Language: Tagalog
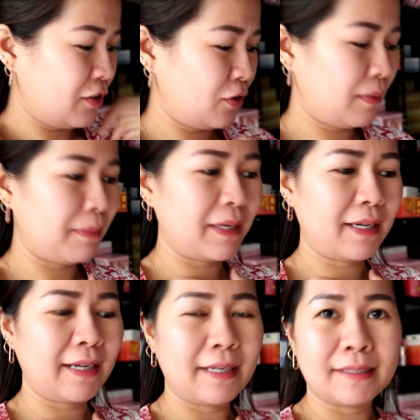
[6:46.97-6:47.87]
So,
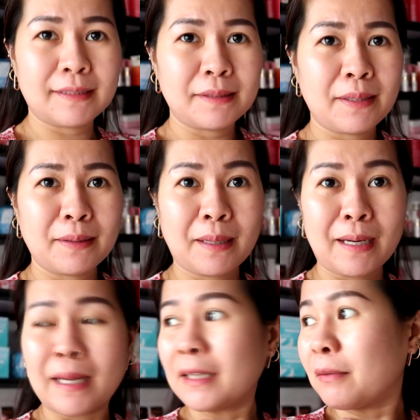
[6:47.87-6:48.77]
mamaya guys,
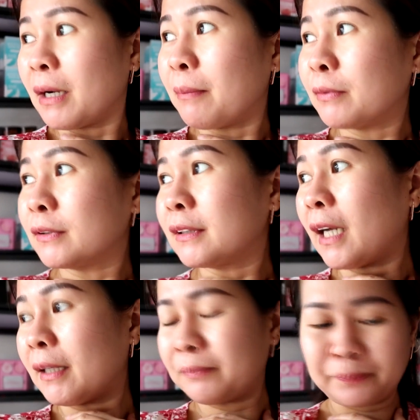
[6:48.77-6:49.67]
try natin
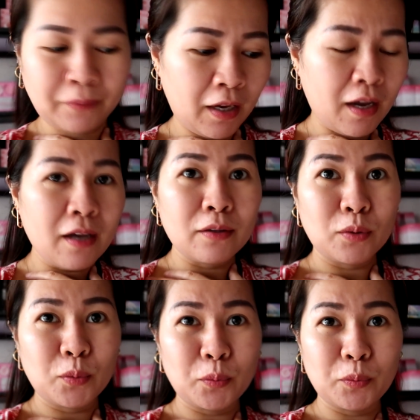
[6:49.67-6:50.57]
makapunta
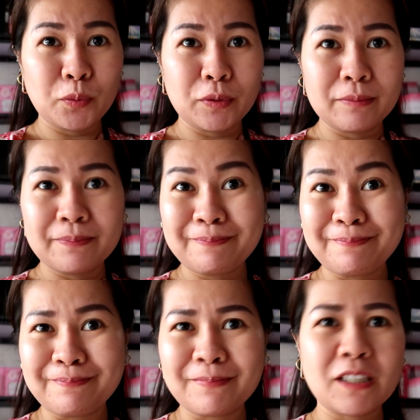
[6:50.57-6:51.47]
doon
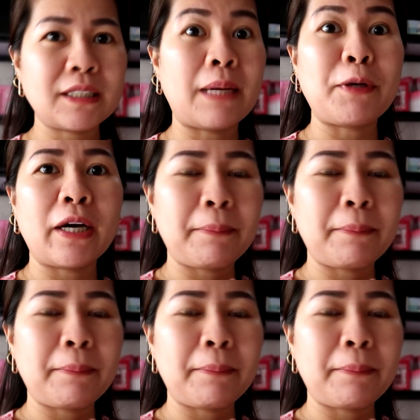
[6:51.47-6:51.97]
sa aming